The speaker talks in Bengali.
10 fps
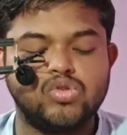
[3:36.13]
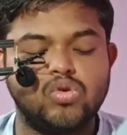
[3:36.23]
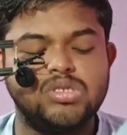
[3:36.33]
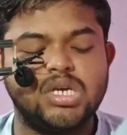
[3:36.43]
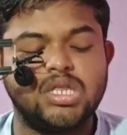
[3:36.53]

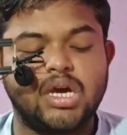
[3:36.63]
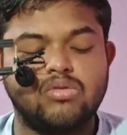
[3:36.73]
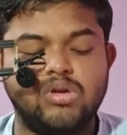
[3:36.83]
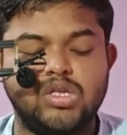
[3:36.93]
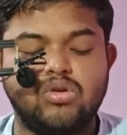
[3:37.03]
শয্যা ত্যাগ
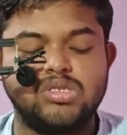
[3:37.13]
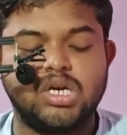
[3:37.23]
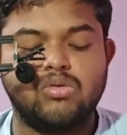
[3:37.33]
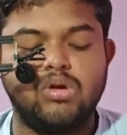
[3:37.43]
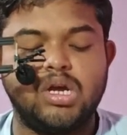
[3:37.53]
করে
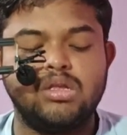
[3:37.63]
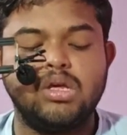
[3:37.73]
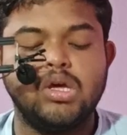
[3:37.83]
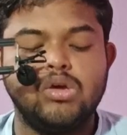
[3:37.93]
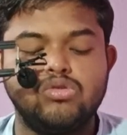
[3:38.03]
দরজা খুললেন
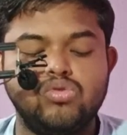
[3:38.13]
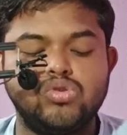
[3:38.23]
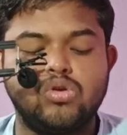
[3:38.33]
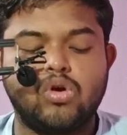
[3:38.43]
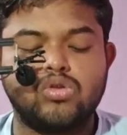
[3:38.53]
দুজন